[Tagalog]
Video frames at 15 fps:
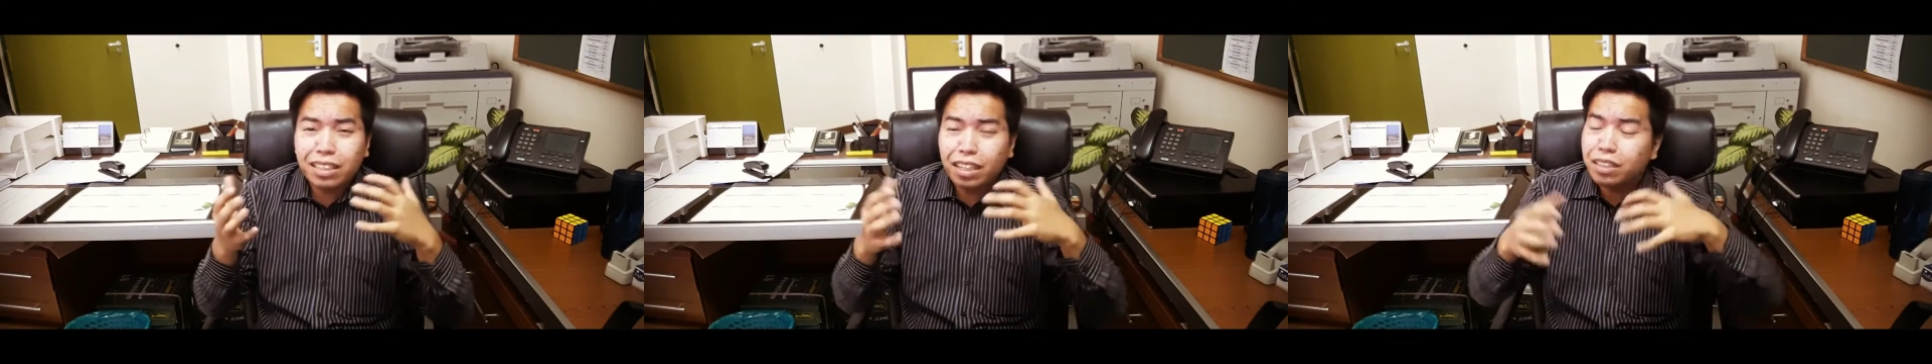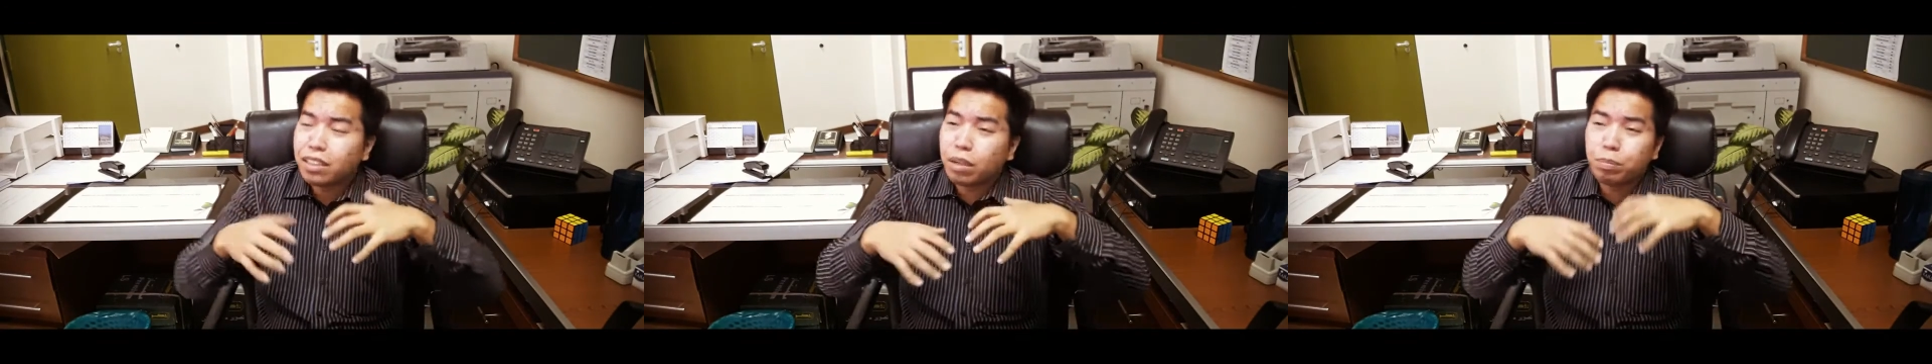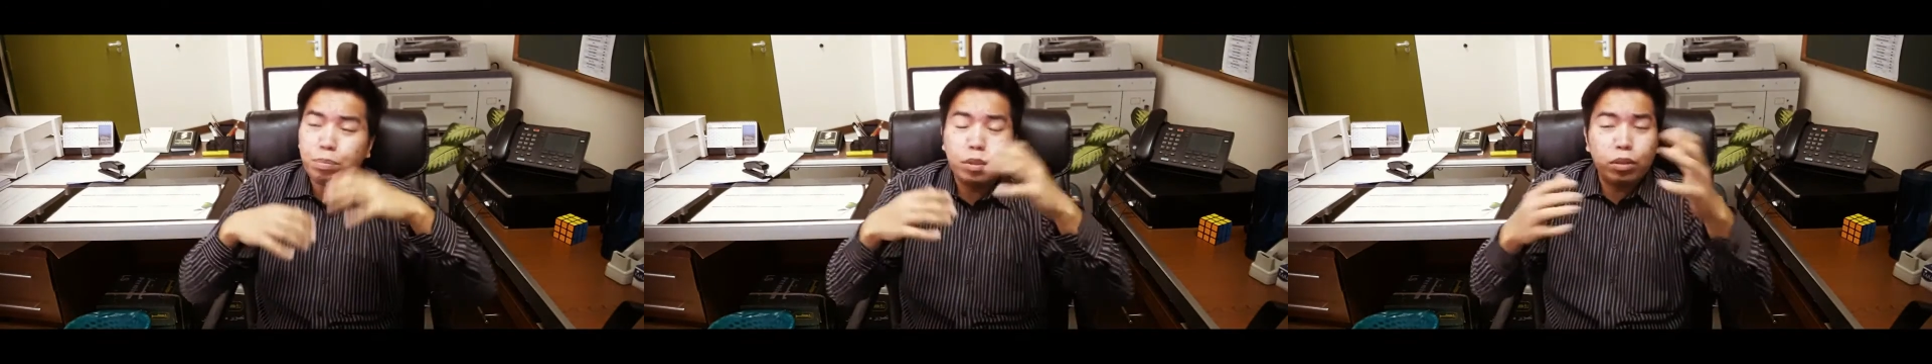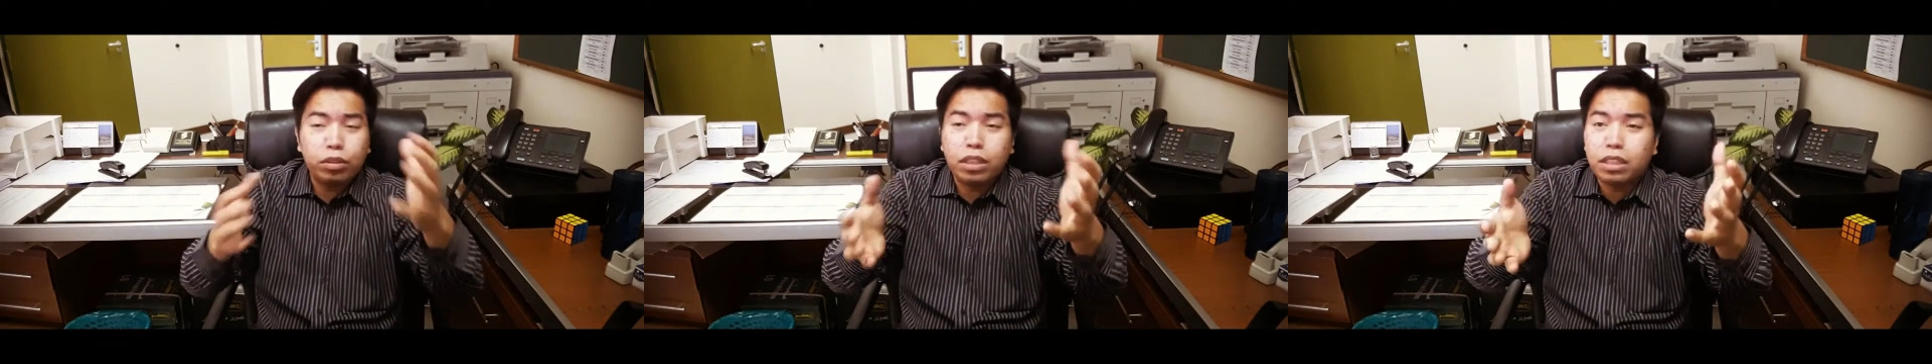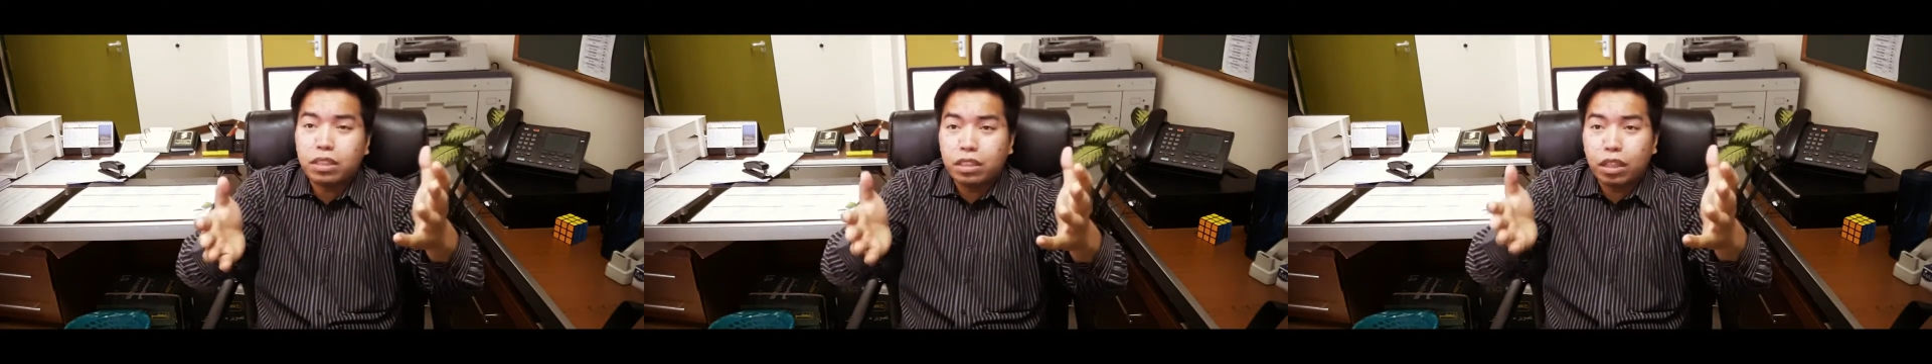just
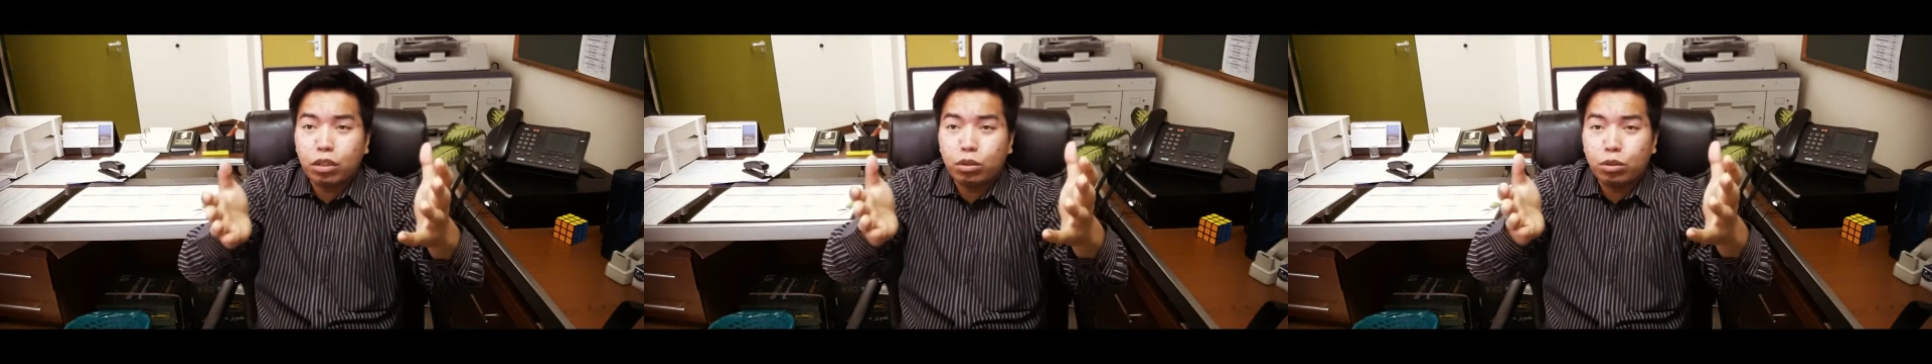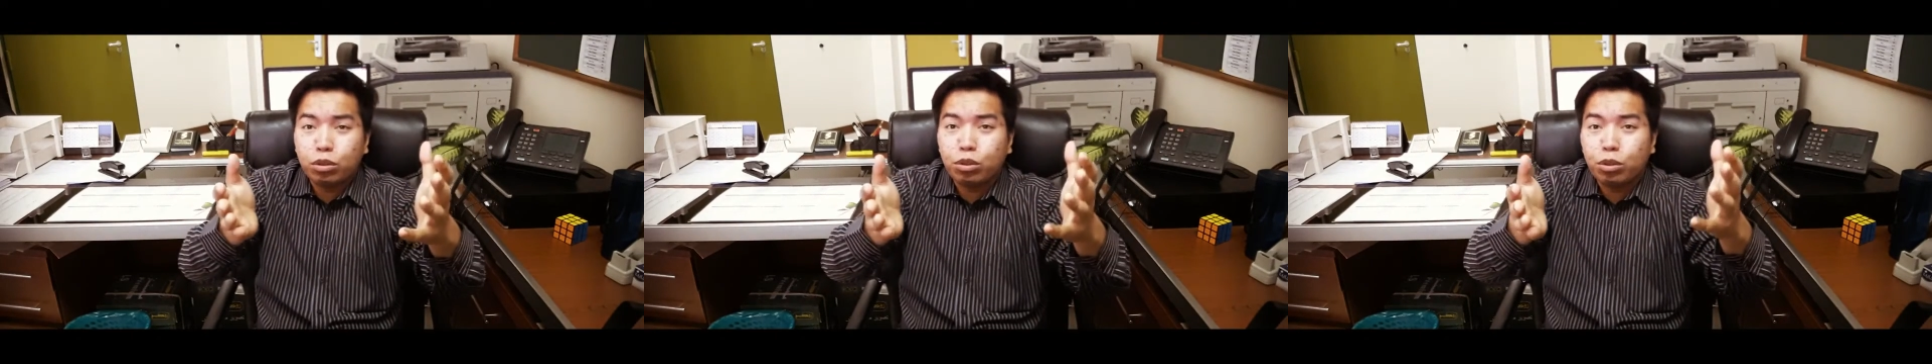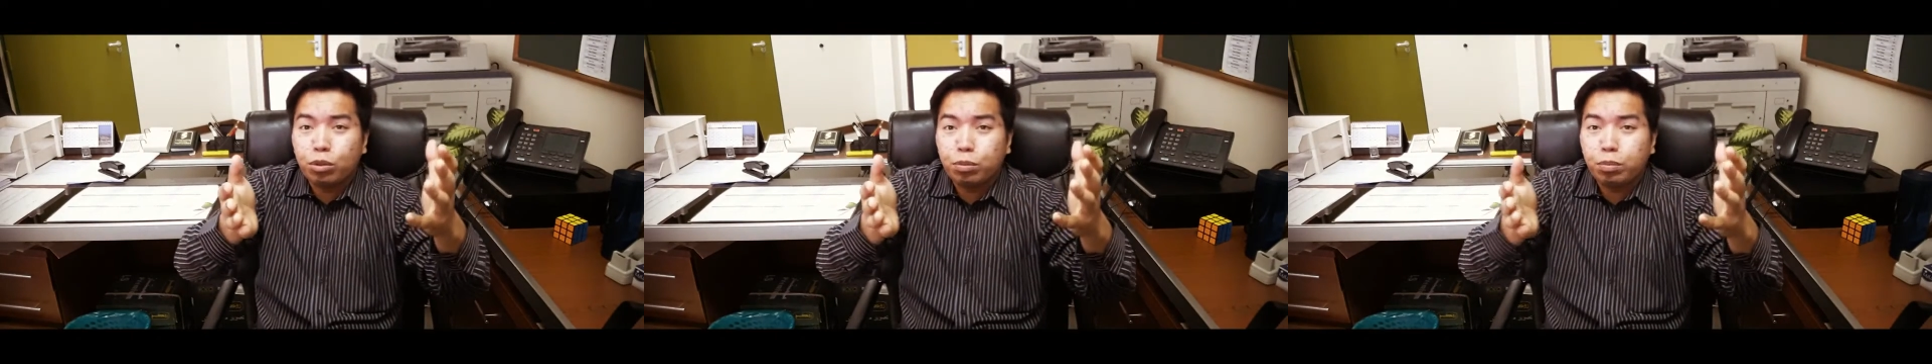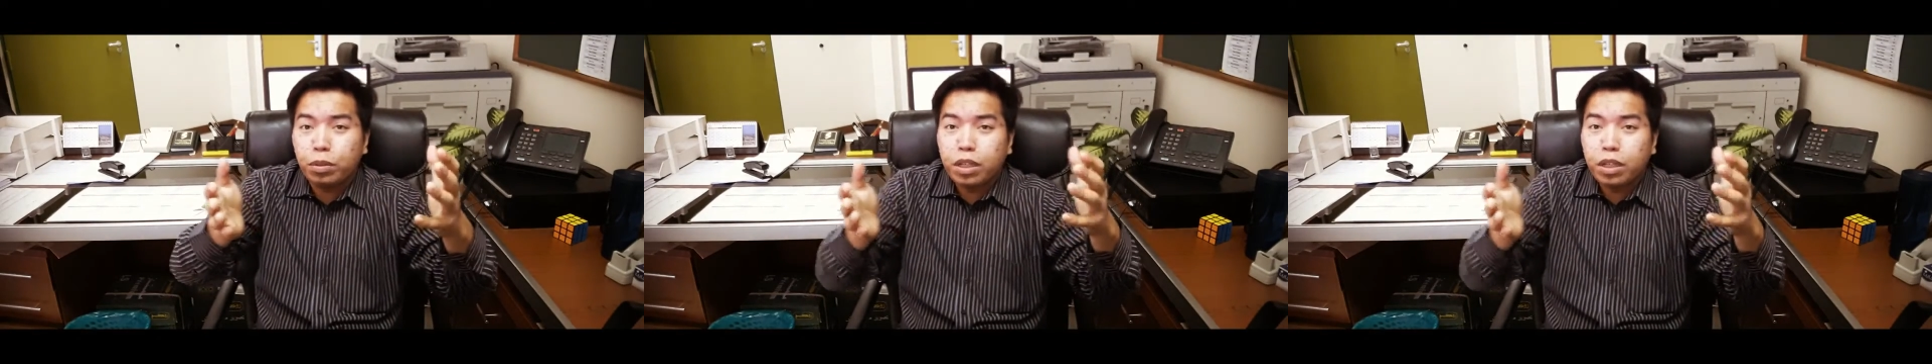upload it sa YouTube